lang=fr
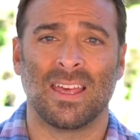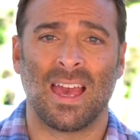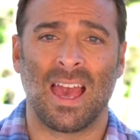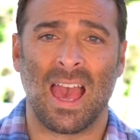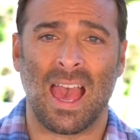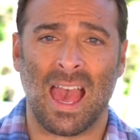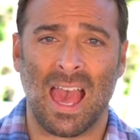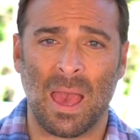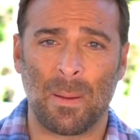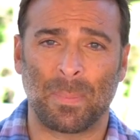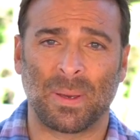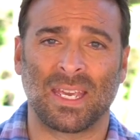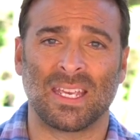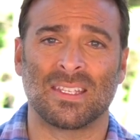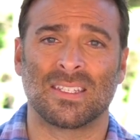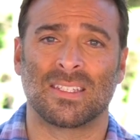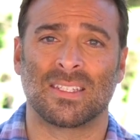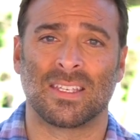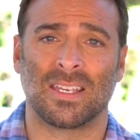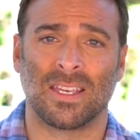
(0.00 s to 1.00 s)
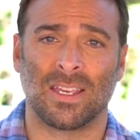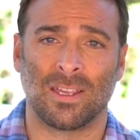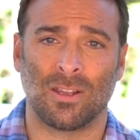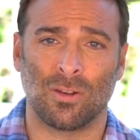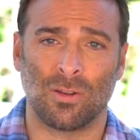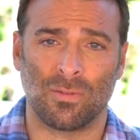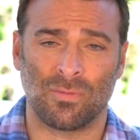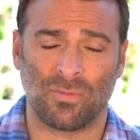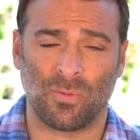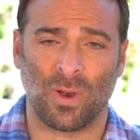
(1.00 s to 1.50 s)
à apprécier
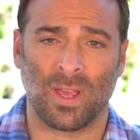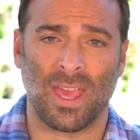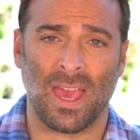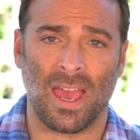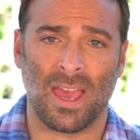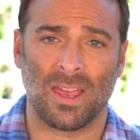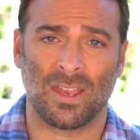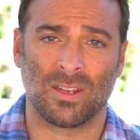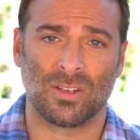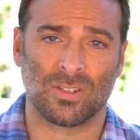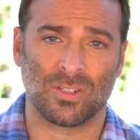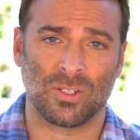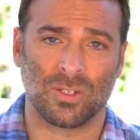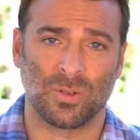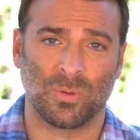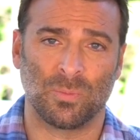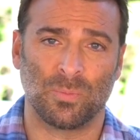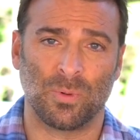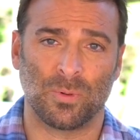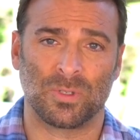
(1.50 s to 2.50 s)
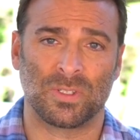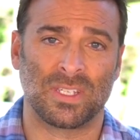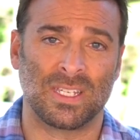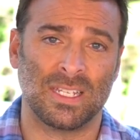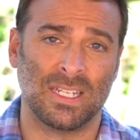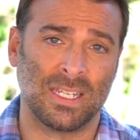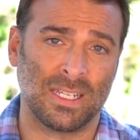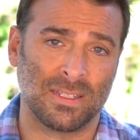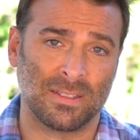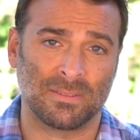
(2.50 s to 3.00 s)
le voyage pour ce
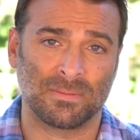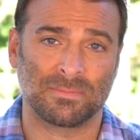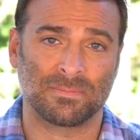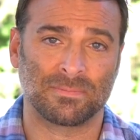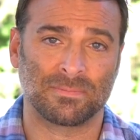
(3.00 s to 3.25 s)
qu'il est.